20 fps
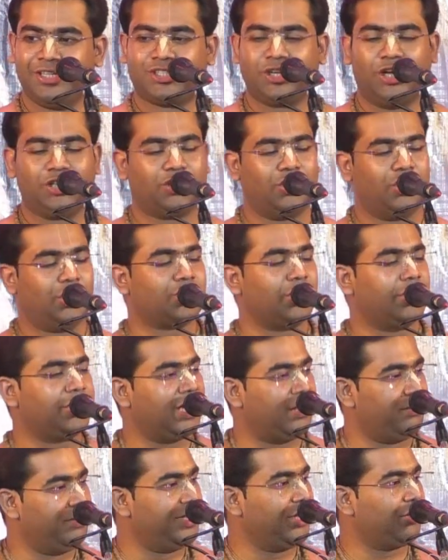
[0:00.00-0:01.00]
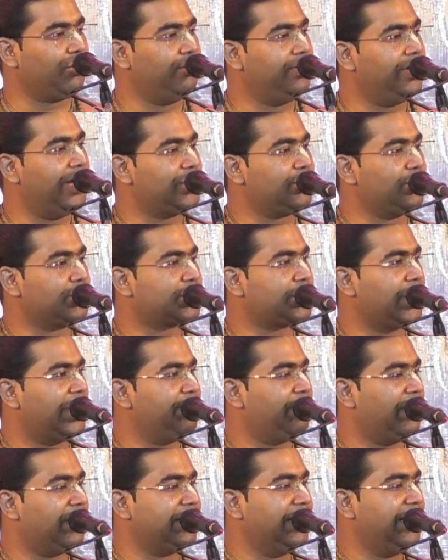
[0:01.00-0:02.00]
চৈতন্য চরিতামৃতে কবিরাজ
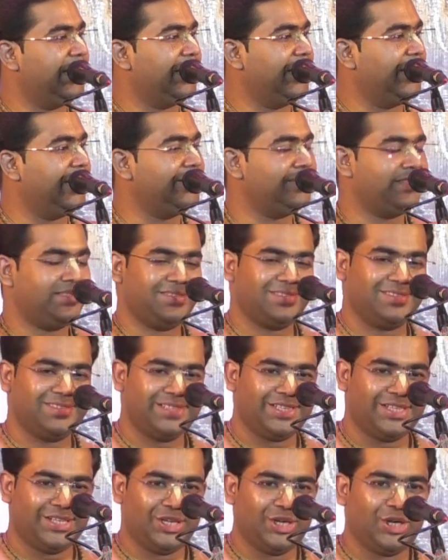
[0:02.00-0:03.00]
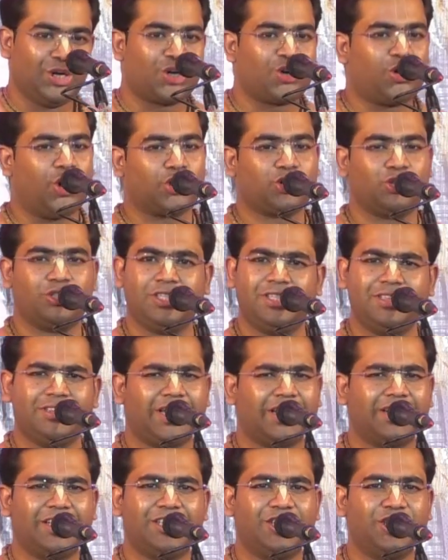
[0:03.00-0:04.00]
গোস্বাই পাদ লিখলেন কতদিন
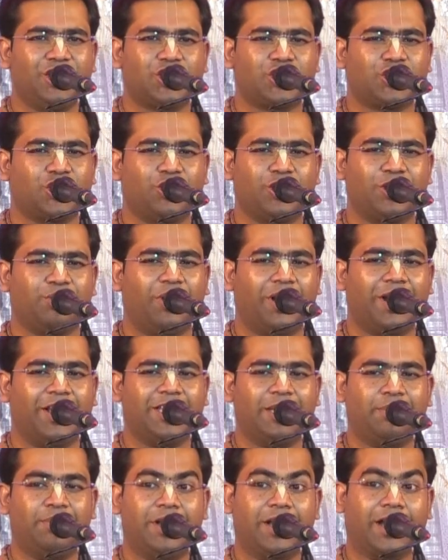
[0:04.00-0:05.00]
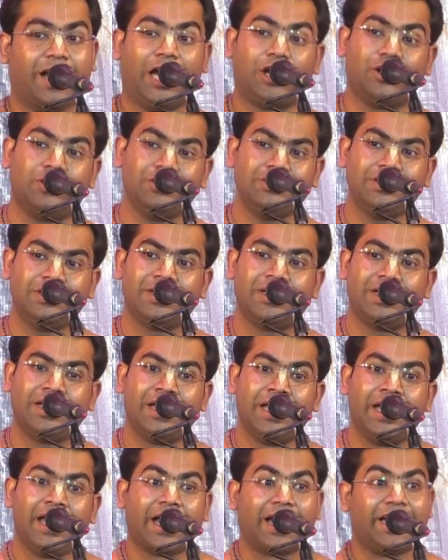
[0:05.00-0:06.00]
তা নির্দিষ্ট করে বলা যাবে না কারণ
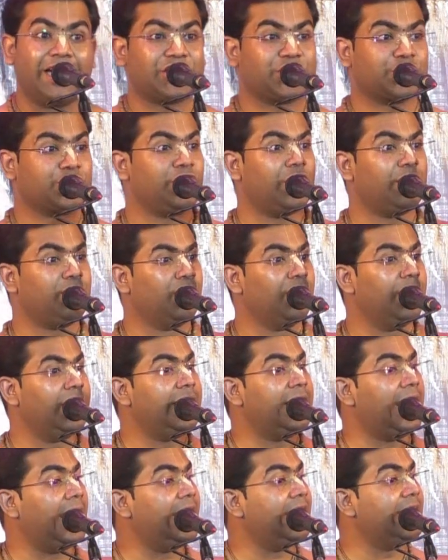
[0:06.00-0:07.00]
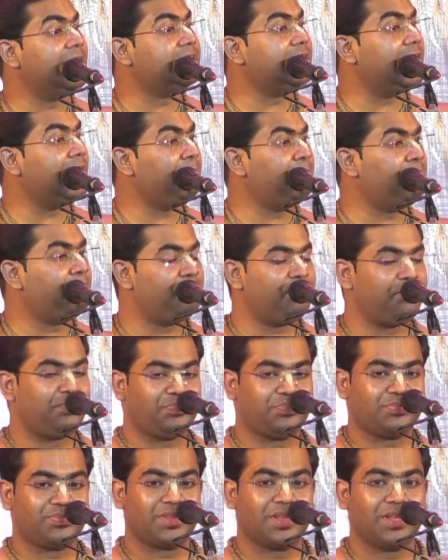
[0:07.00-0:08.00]
কৃষ্ণ ভুলি এই জীব
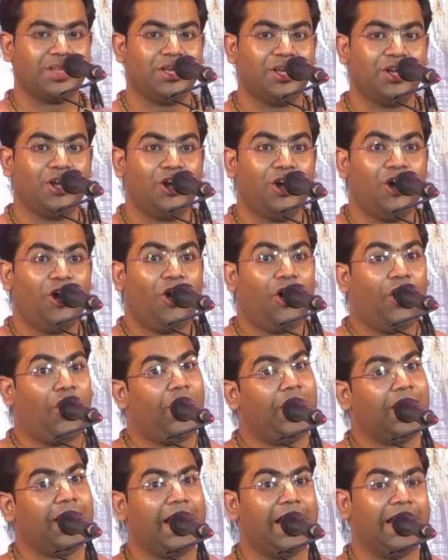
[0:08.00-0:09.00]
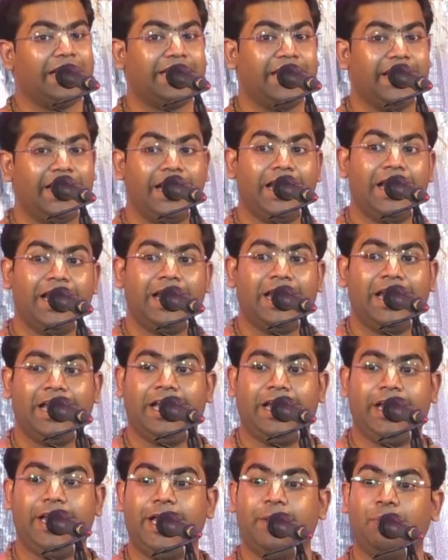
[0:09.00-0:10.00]
অনাদি
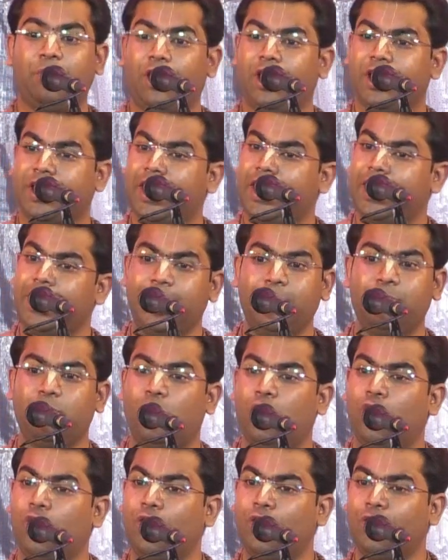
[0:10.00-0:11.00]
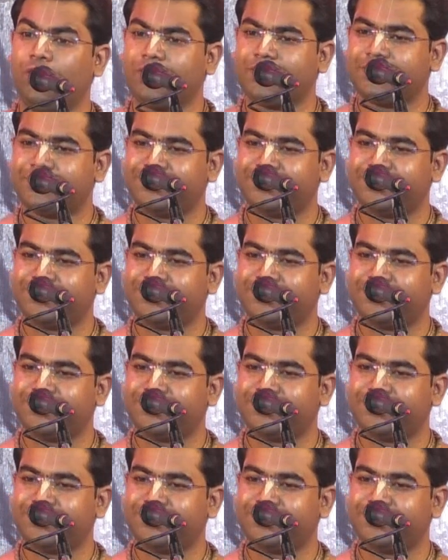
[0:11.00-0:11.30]
বহির মুখ